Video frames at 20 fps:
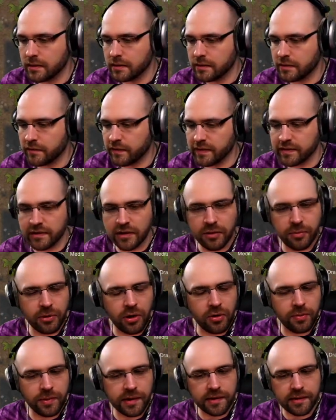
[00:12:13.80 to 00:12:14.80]
so, was genau
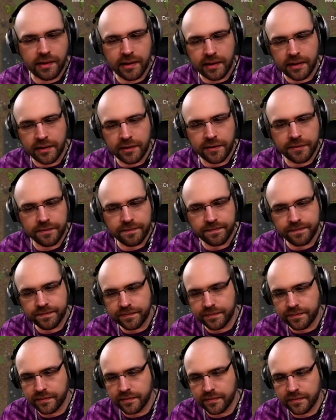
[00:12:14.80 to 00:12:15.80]
brauchen wir jetzt eigentlich?
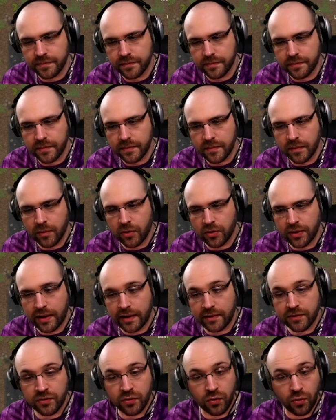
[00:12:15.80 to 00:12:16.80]
Wir brauchen
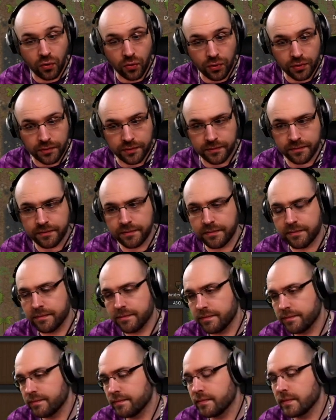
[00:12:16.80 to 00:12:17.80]
einen Thron.
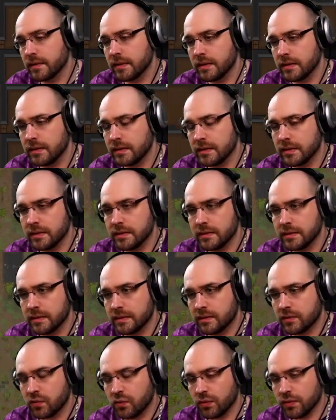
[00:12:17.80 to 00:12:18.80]

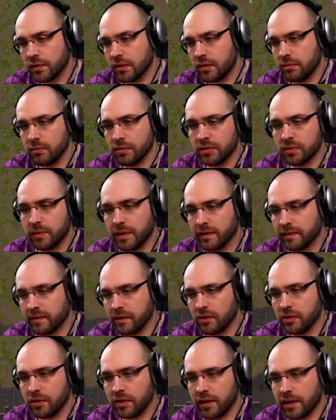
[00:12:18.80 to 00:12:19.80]
Einen Thronraum müssen wir also
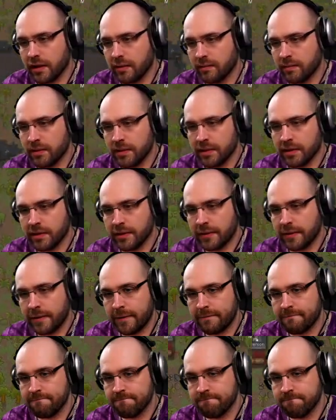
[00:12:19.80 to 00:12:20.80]
auch noch einplanen.
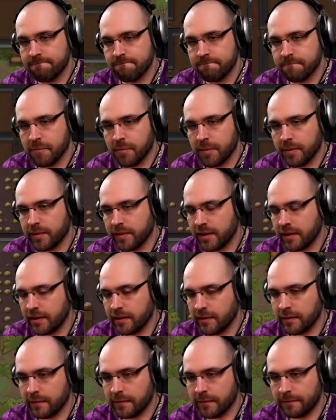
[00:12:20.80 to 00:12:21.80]
Hm, wo machen wir
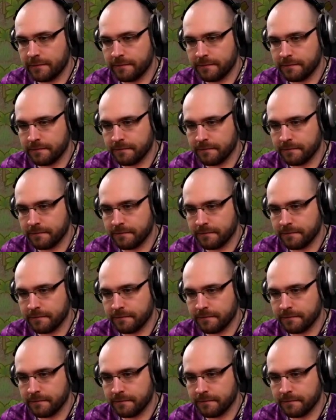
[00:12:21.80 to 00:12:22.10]
den denn hin?